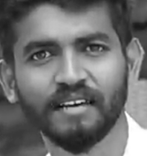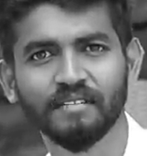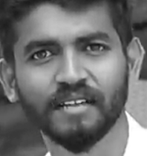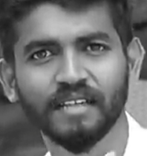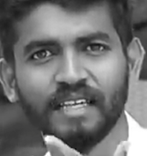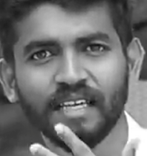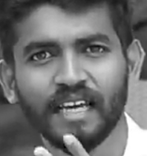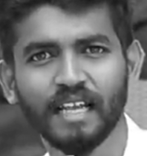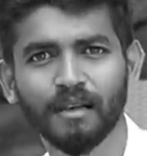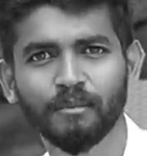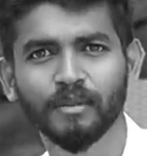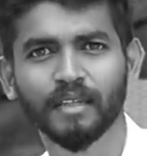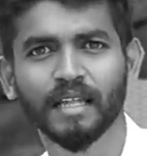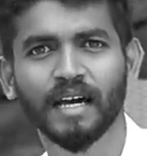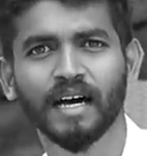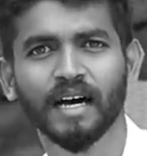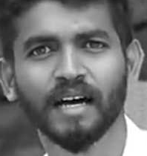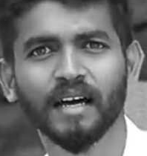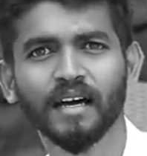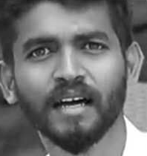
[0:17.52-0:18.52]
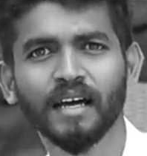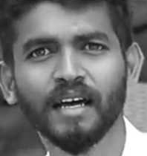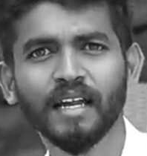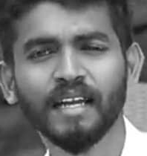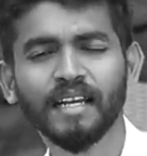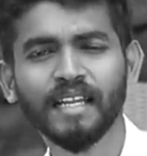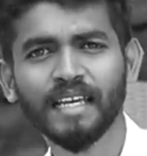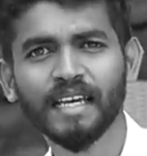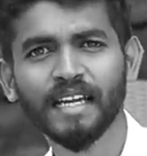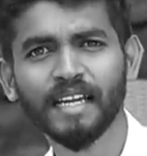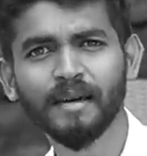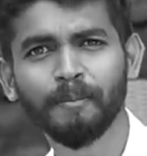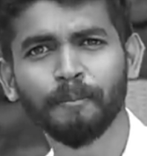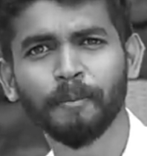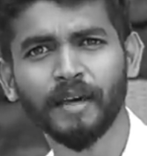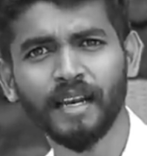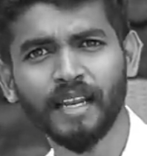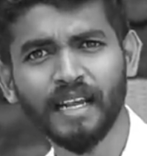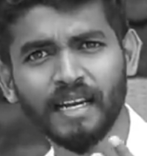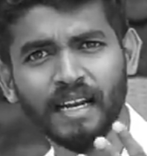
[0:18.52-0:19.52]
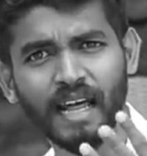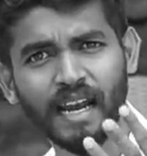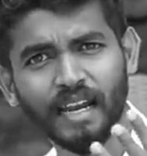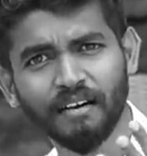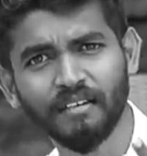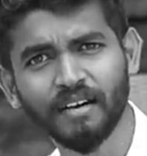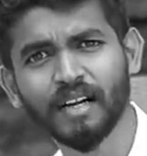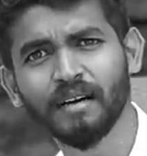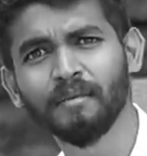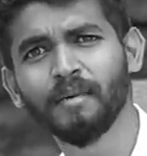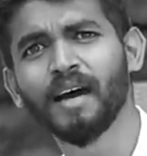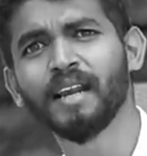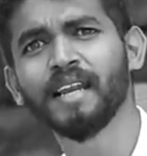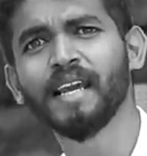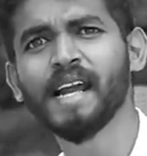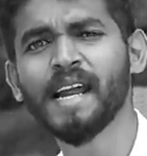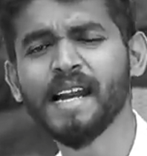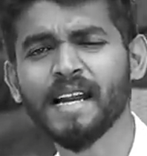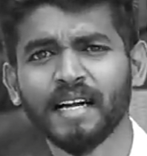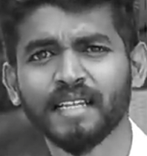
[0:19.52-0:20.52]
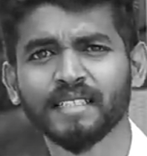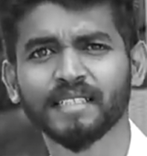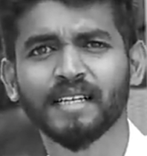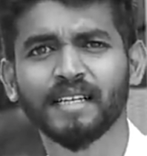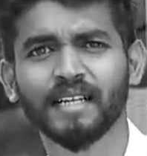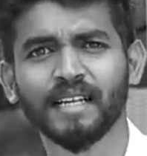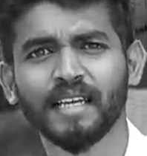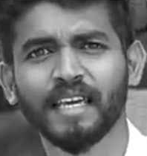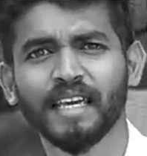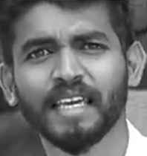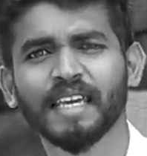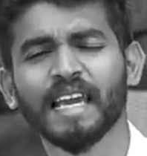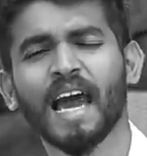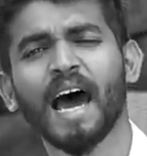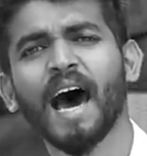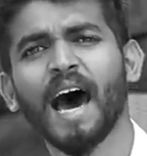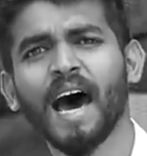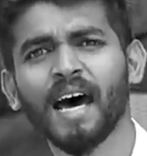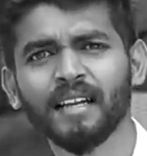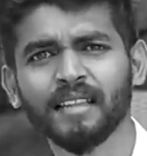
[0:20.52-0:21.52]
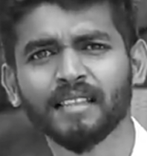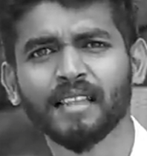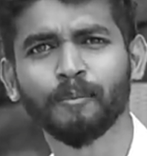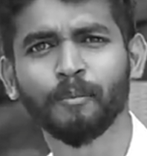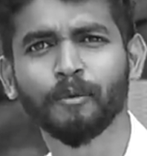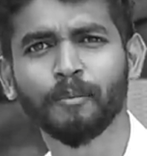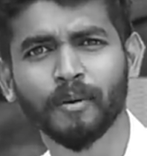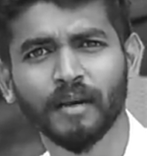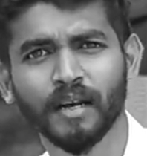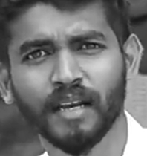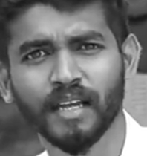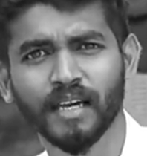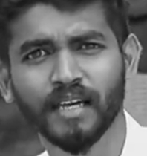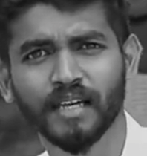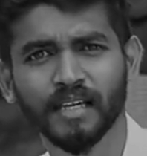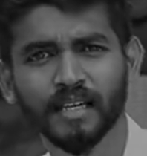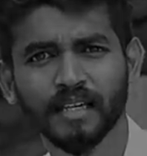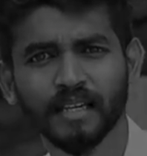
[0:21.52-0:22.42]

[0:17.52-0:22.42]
செய்வது இயல்பு தான் நீங்கள் என்ன பெரிய நல்லவர்கள் மாதிரியே நடிச்சுக்கிட்டு இருக்கீங்க யார் தப்பு பண்ணல